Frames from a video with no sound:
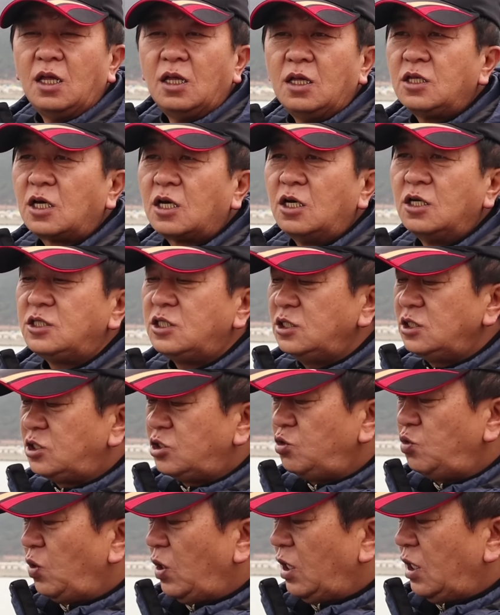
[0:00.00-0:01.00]
그러니까
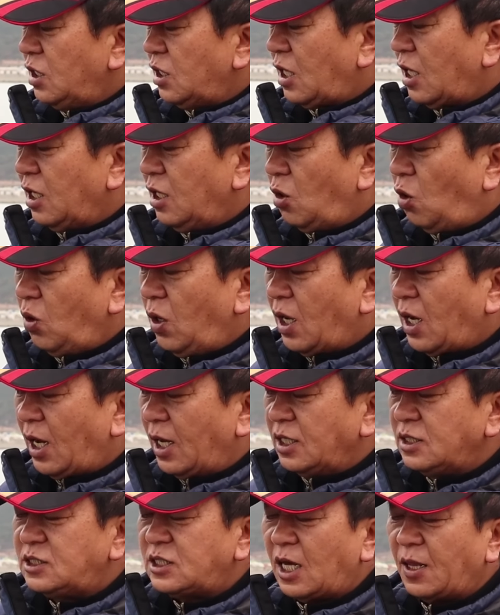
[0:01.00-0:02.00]
어신지위에 이렇게
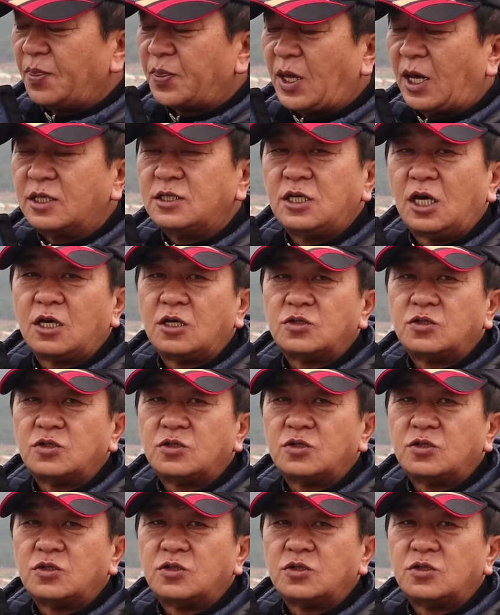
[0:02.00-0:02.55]
올라가 있지 않다는